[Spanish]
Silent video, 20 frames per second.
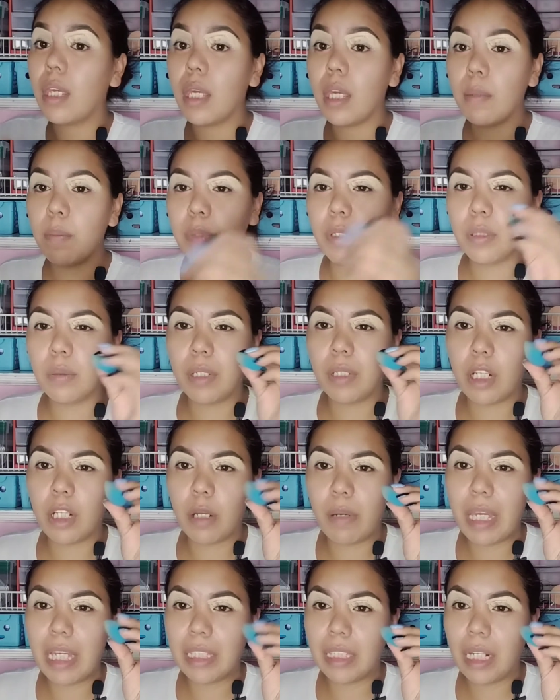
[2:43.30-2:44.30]
Y pues bueno,
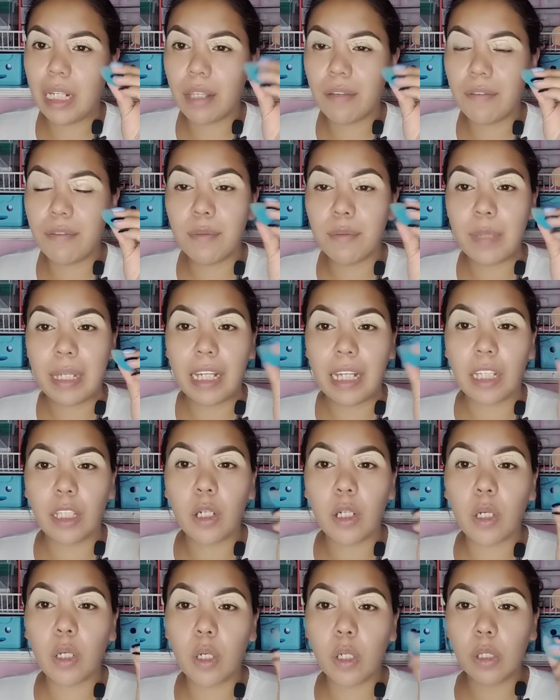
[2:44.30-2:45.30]
voy a estar
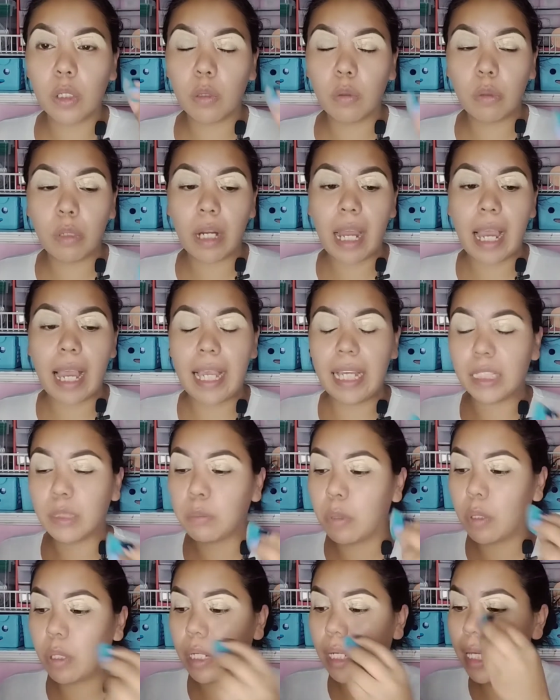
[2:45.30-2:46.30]
difuminando con una
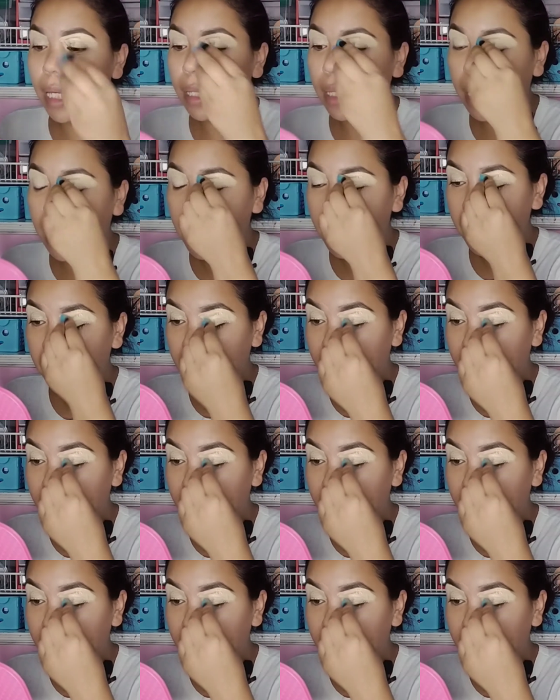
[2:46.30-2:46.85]
esponjita.